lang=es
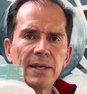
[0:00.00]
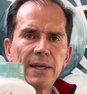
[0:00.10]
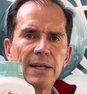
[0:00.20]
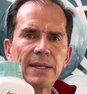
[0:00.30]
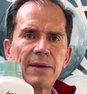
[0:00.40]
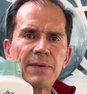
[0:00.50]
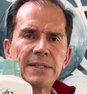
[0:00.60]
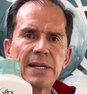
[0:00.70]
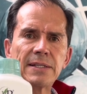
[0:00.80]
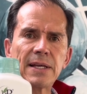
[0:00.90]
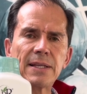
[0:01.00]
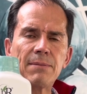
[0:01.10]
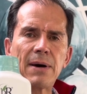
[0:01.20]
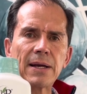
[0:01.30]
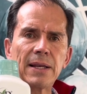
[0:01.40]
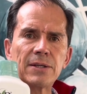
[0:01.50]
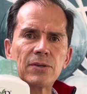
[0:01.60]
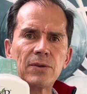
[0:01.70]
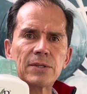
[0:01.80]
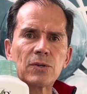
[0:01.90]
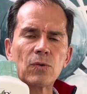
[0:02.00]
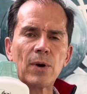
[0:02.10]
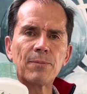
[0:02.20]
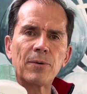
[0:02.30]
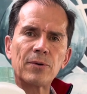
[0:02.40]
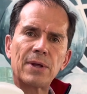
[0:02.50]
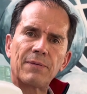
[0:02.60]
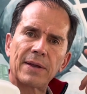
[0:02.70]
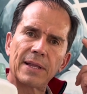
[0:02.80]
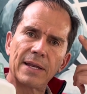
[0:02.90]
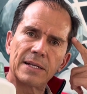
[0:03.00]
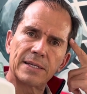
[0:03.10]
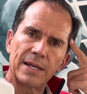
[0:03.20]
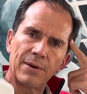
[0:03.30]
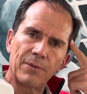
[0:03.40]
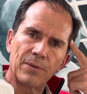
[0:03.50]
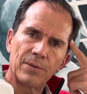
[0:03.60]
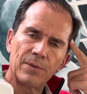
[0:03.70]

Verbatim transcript: y las deficiencias de magnesio en nuestro cuerpo nos afectan el cerebro,